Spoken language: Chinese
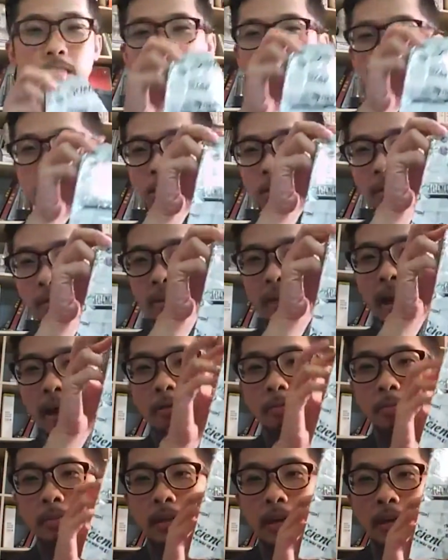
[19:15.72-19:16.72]
才会比较
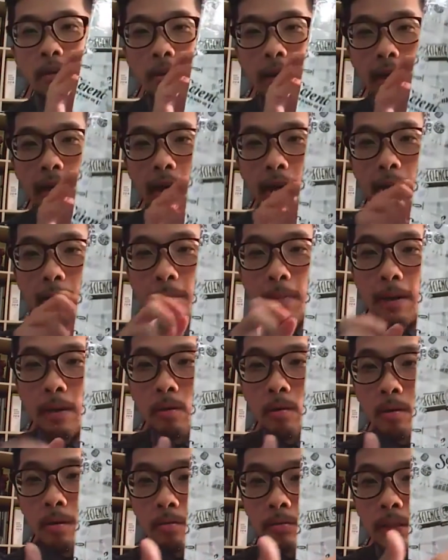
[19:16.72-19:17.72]
潮，比较好看，还可以把
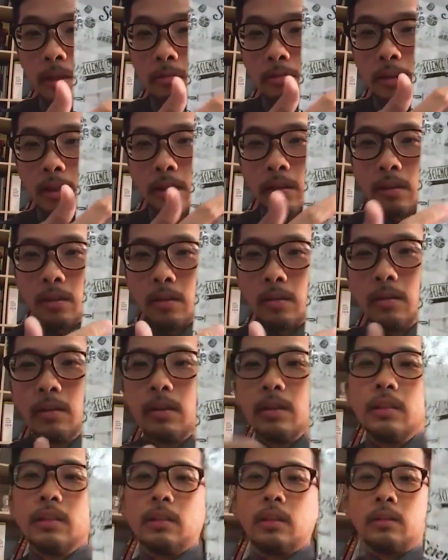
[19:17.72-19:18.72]
logo 朝前哈，
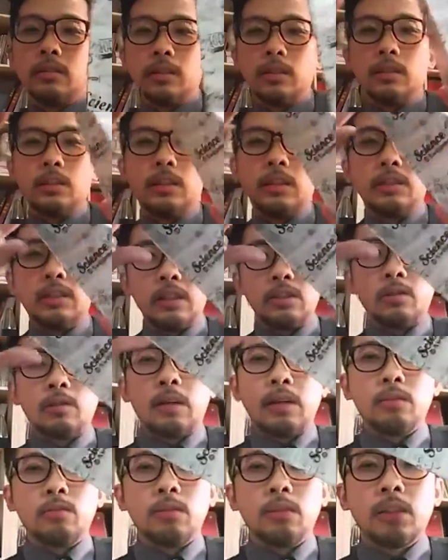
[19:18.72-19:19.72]
然后整个贴起来就
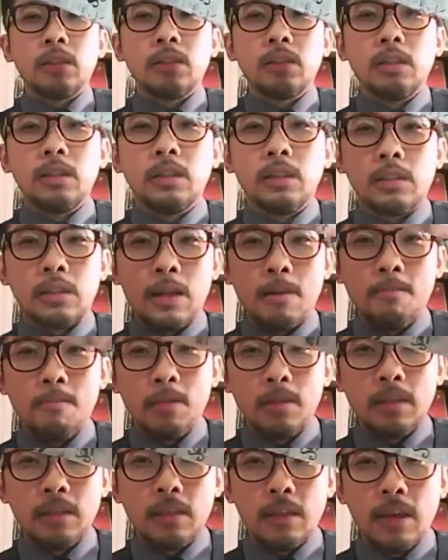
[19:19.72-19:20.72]
感觉像是一个产
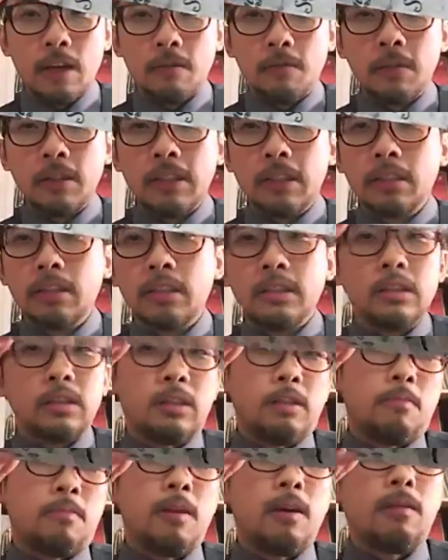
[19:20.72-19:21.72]
品一样，非常的
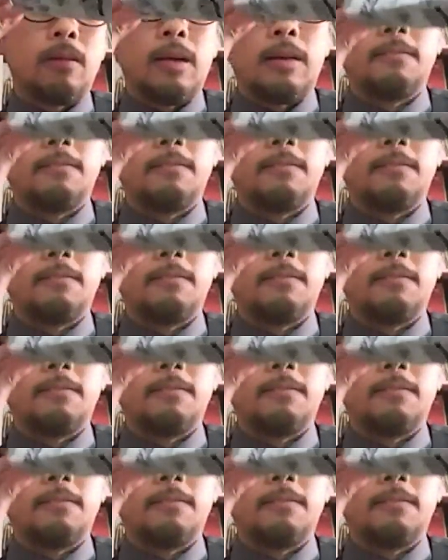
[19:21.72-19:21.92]
漂